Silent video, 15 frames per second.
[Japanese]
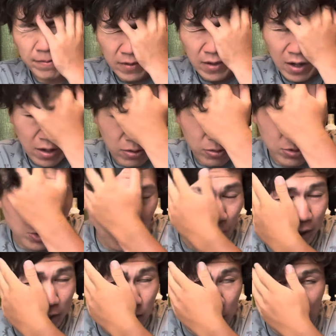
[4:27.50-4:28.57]
あの、
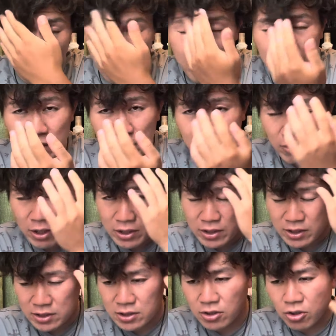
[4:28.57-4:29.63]
弱い時はほんまに弱いん
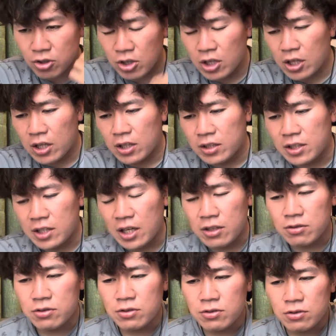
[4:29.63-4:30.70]
ですよ。で
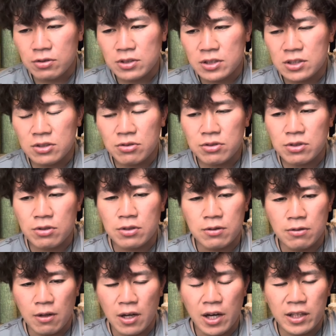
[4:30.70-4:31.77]
逆に言うと強い
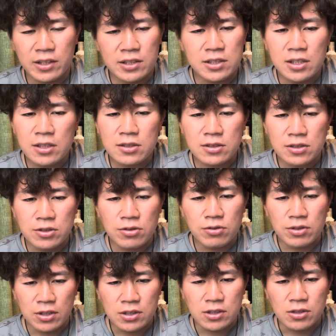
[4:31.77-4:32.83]
時は果てしなく強
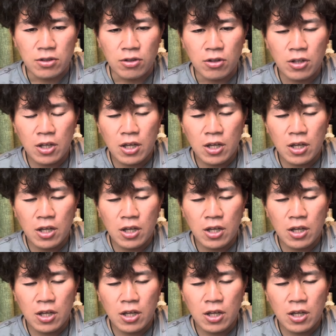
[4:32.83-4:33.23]
いんですよ。